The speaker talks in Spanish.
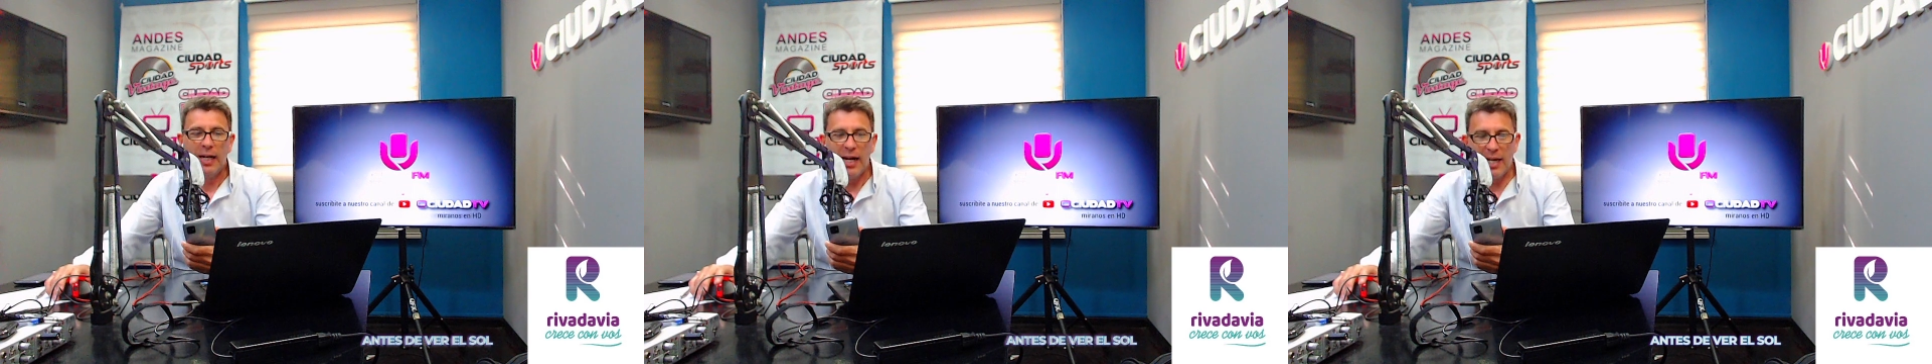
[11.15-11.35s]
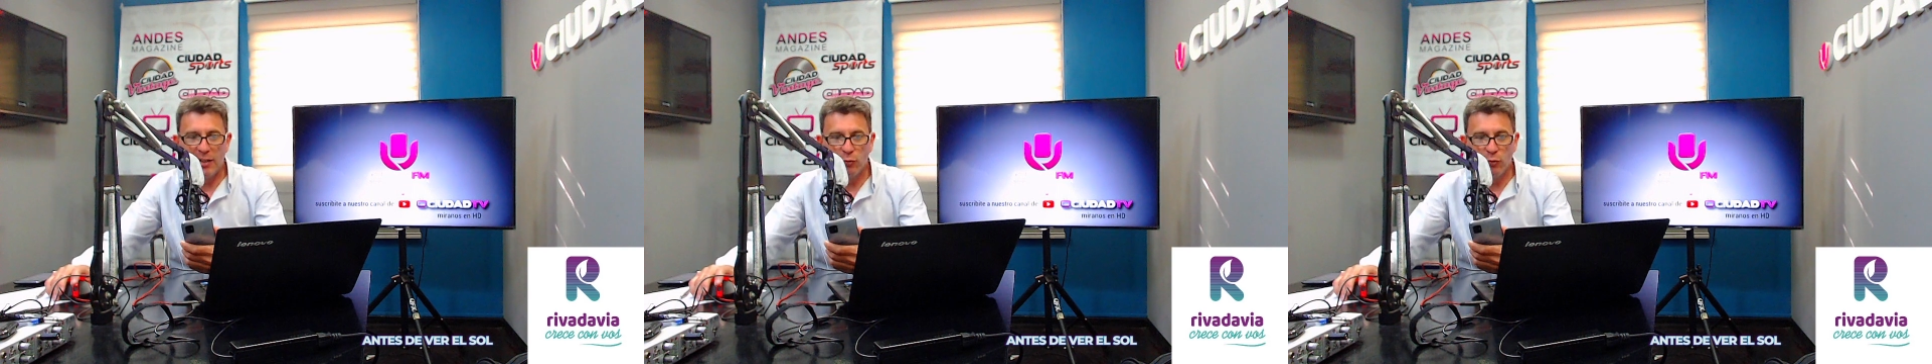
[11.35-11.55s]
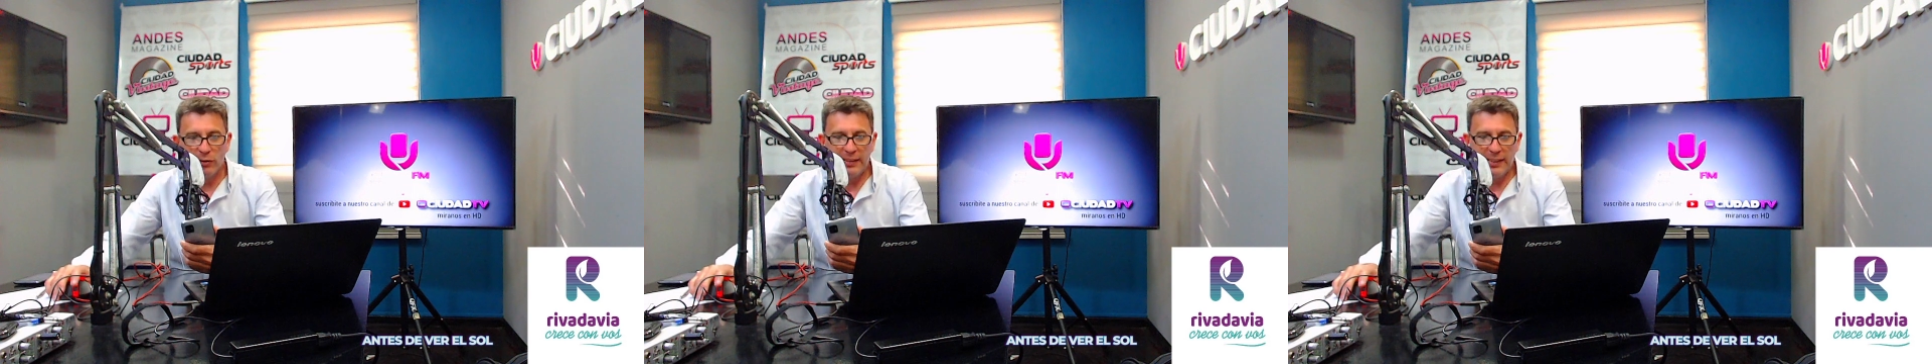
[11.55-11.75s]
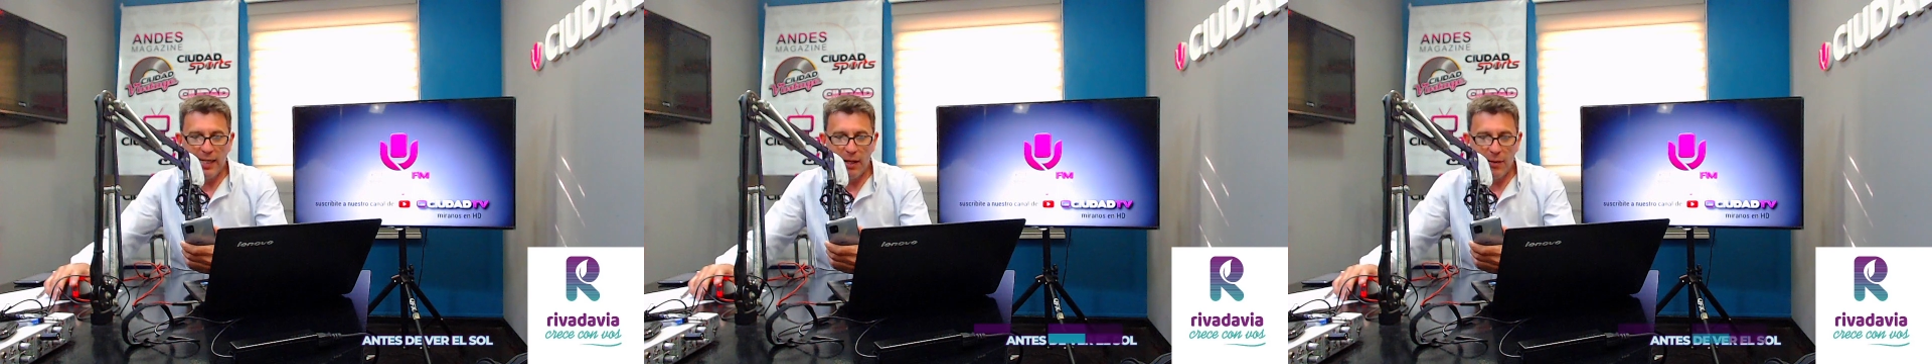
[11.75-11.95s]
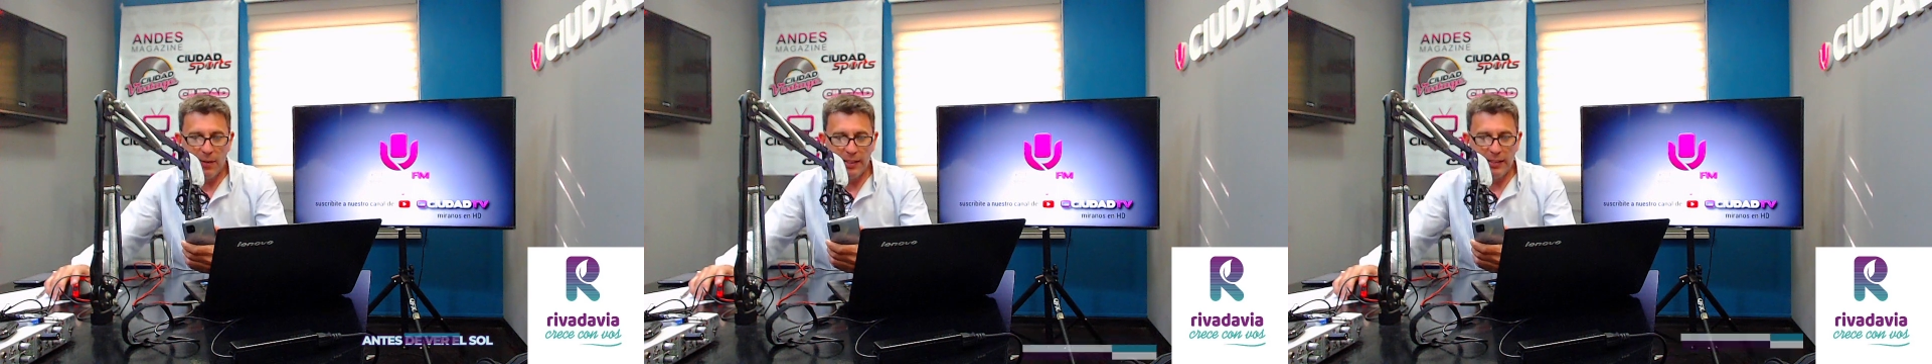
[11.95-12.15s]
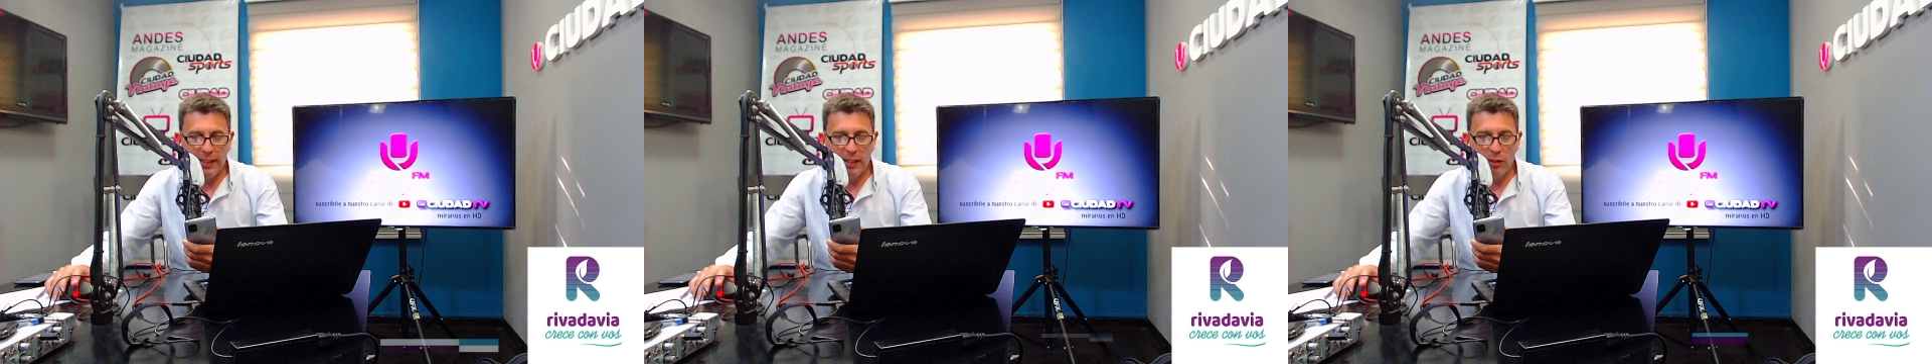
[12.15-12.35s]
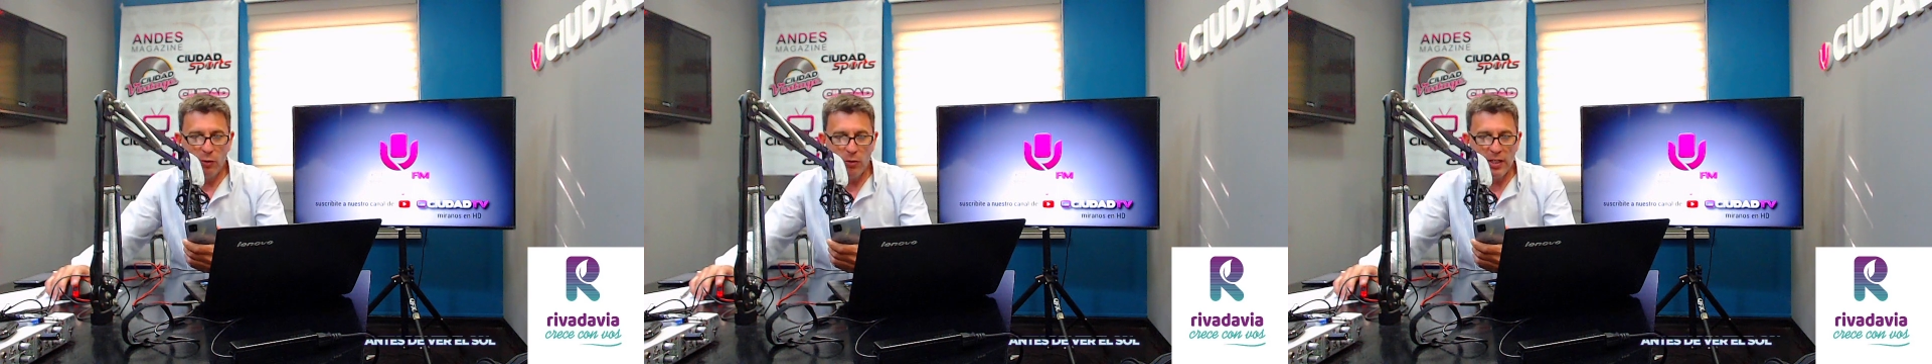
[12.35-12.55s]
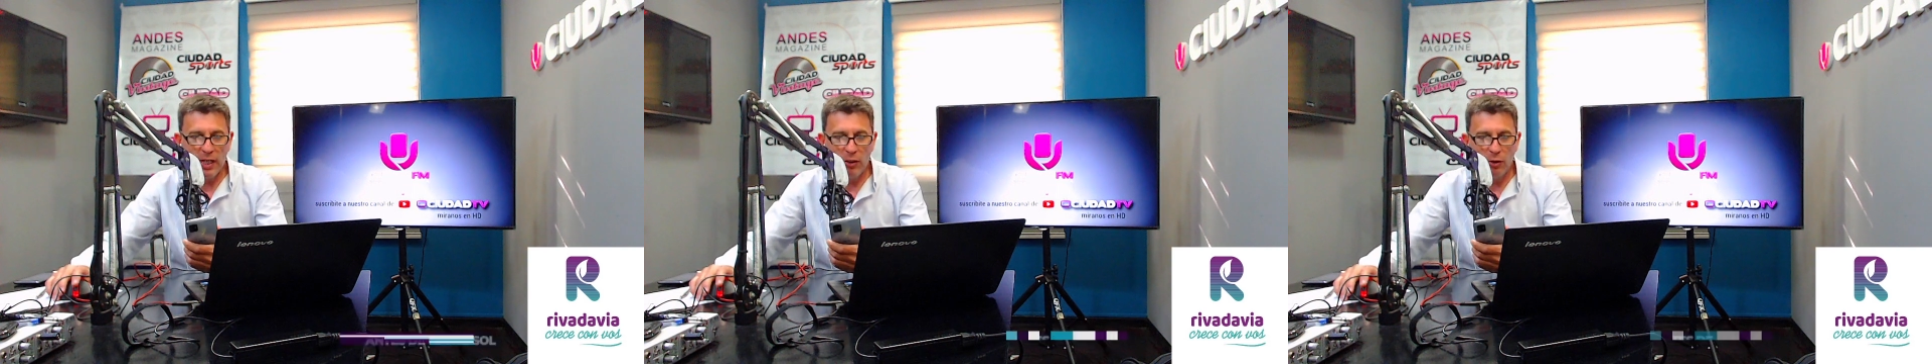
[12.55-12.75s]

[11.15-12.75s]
anunciaban, ningún